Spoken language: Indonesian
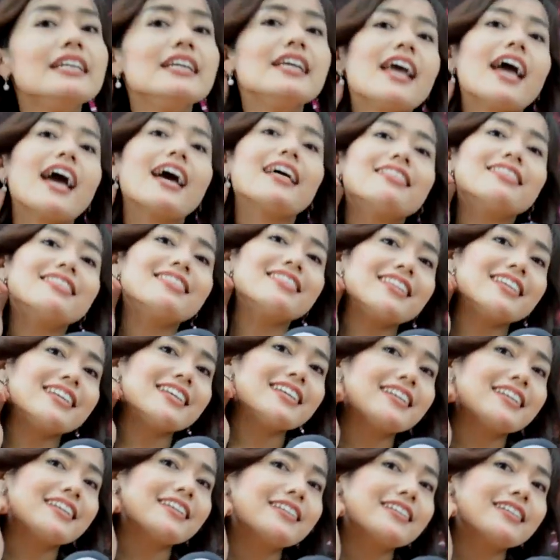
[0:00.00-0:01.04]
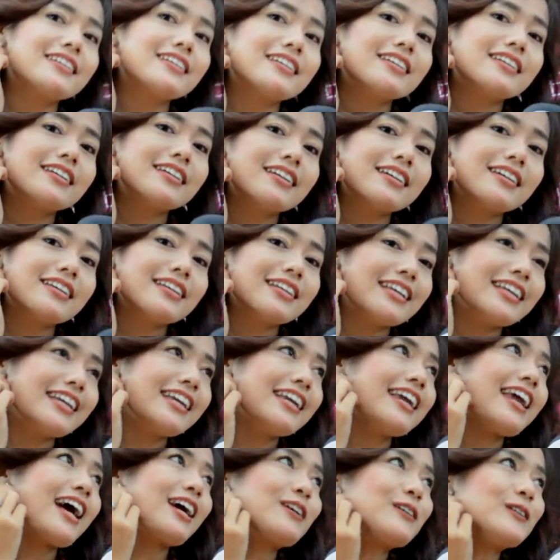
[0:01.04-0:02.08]
hunting
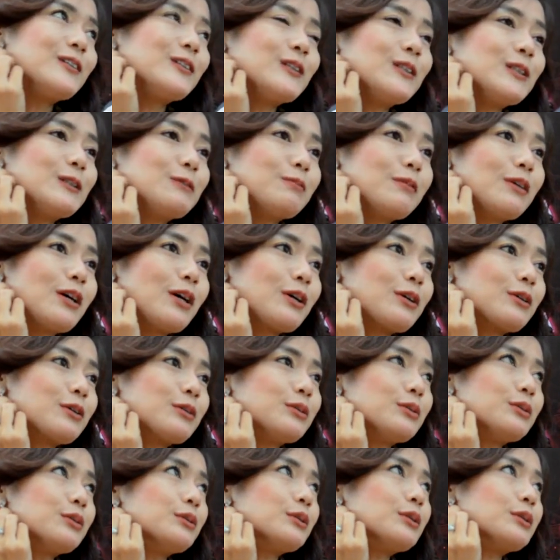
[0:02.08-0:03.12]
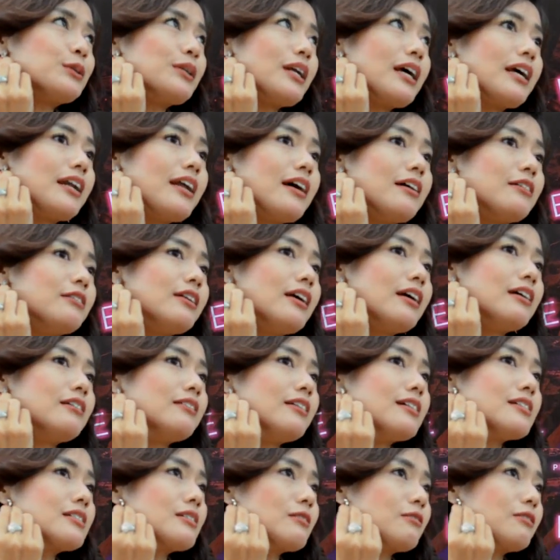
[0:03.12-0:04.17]
nih aku aku udah udah udah
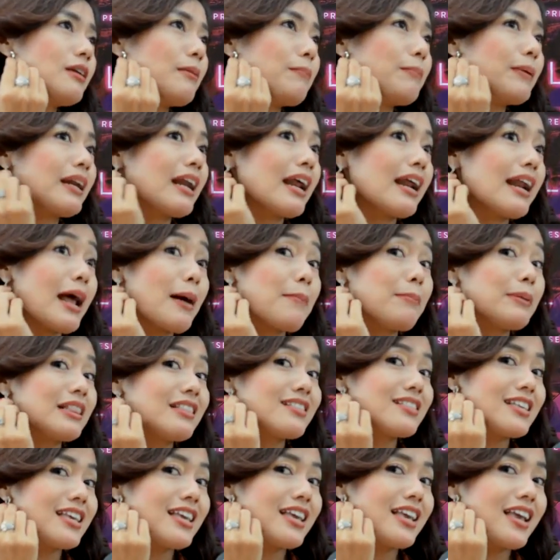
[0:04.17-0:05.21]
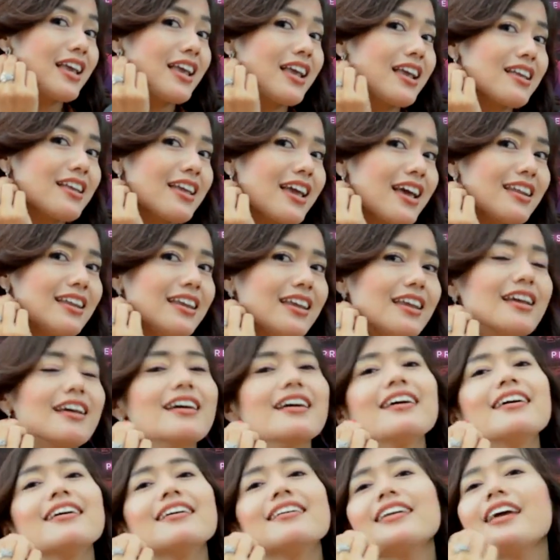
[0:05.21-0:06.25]
udah pernah dapet sih jadi
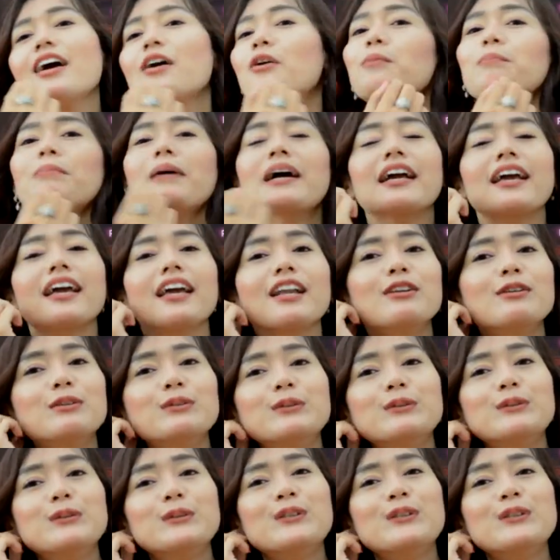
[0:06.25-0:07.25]
ya aku pakai dulu